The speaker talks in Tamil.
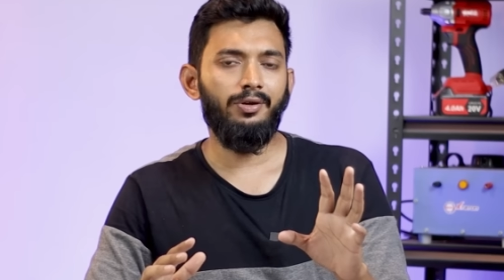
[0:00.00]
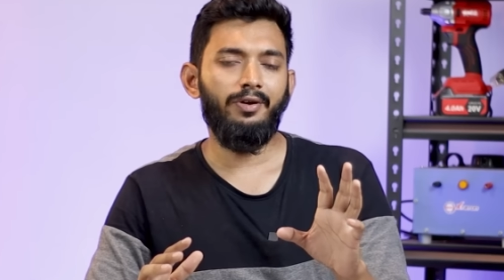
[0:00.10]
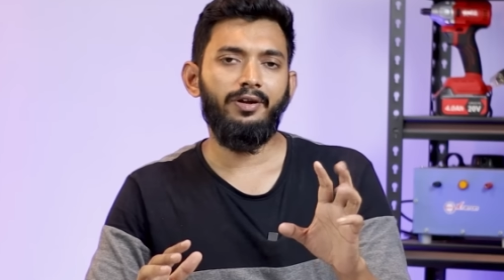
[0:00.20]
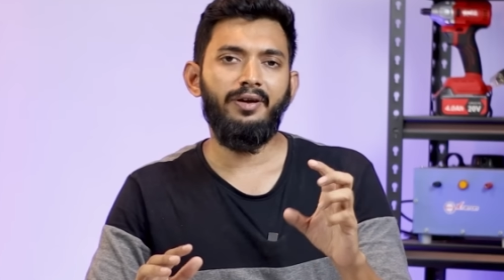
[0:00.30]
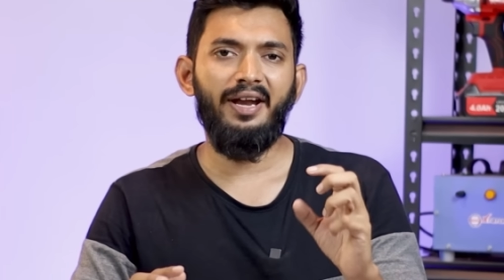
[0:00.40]
பொறுத்த
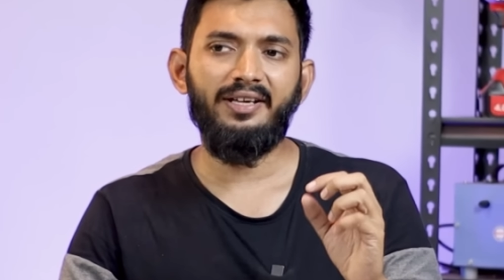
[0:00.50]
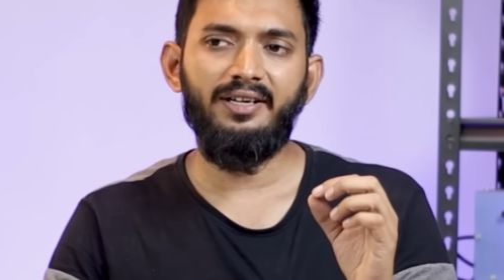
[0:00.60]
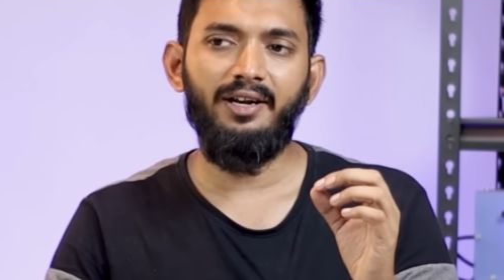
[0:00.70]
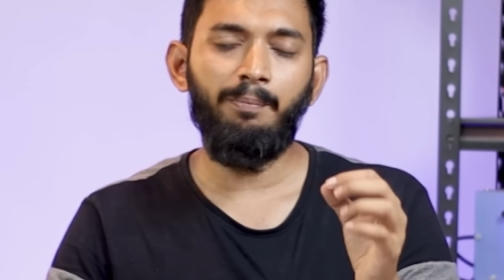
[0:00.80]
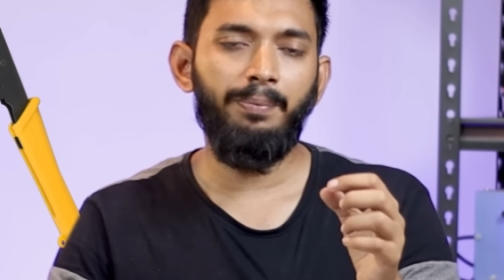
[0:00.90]
வரைக்கும் எனக்கு
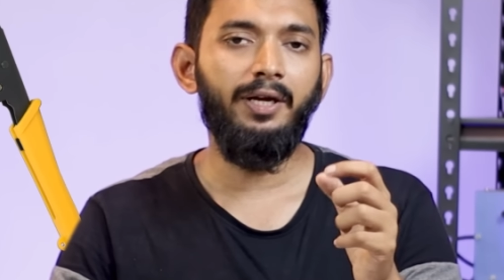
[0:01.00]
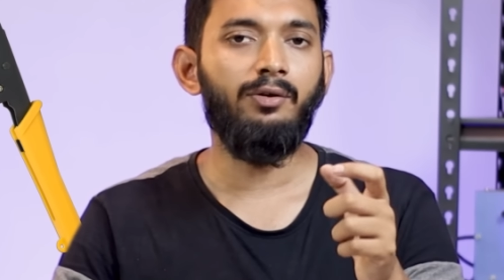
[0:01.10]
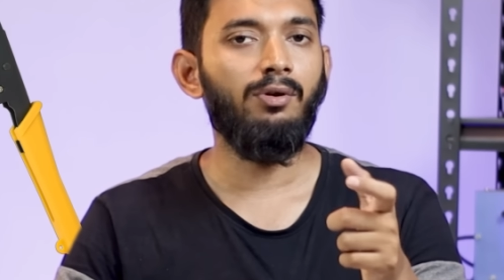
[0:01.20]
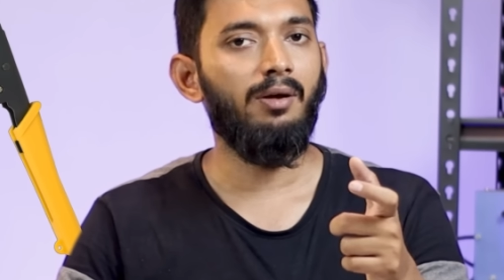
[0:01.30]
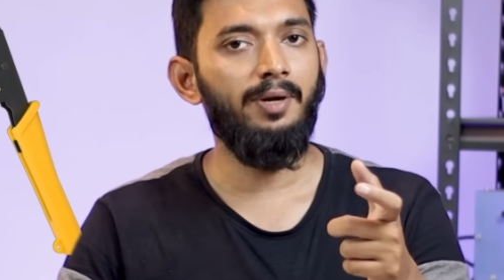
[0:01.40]
கிரிம்பிங்
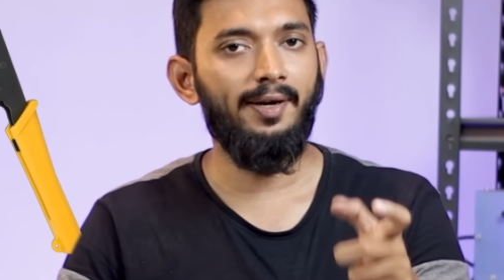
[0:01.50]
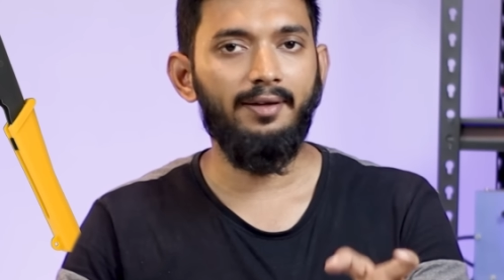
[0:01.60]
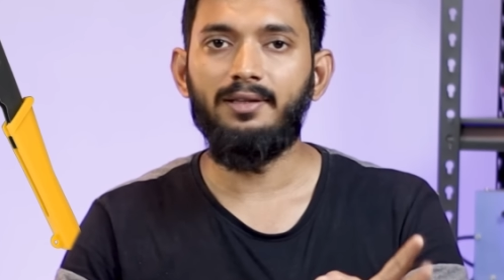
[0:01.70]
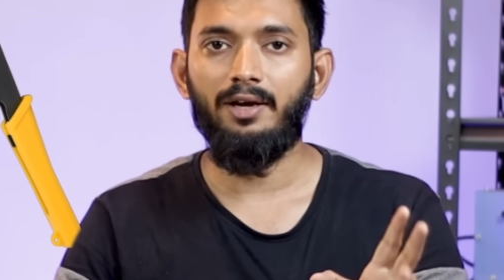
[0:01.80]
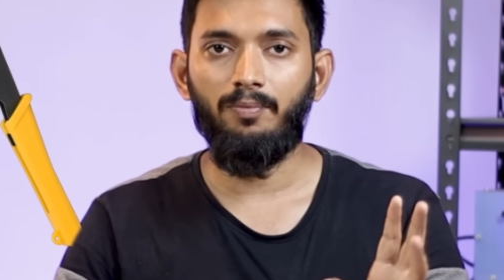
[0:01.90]
டூல்
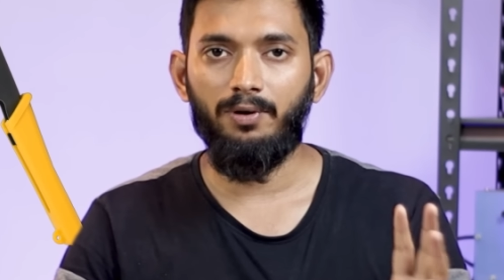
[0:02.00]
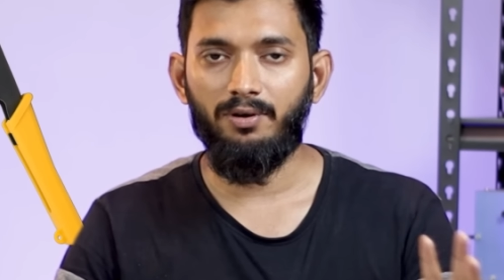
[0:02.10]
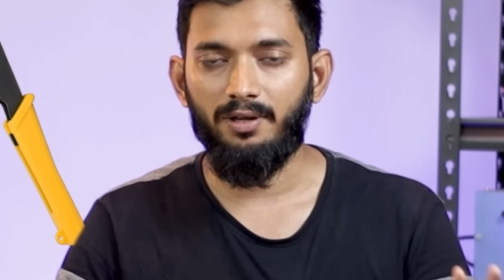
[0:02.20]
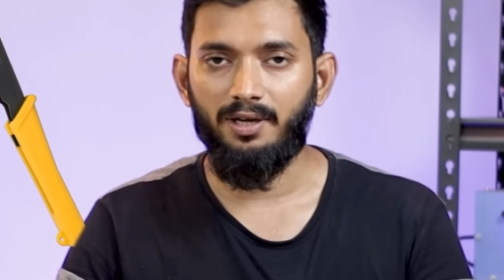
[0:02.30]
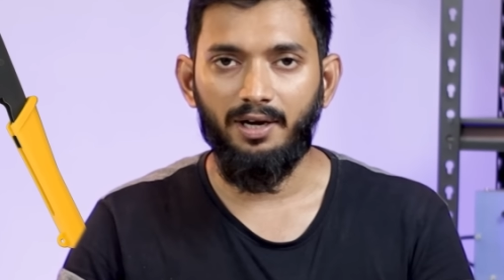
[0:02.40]
அப்படின்றது
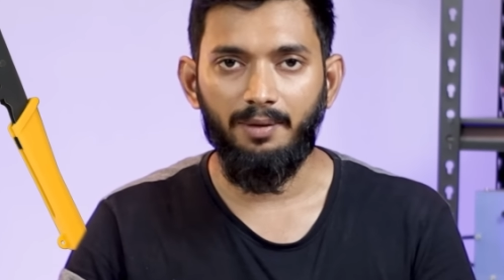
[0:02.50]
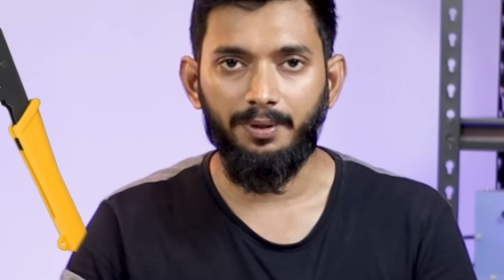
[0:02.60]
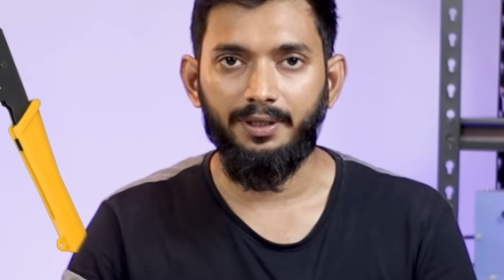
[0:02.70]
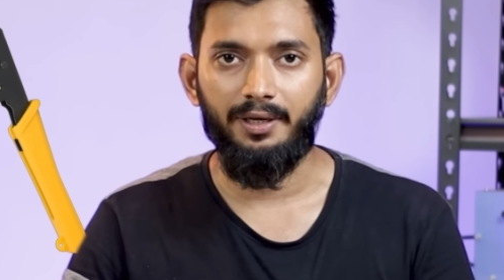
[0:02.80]
தேவைப்படுன்றது கண்டிப்பாக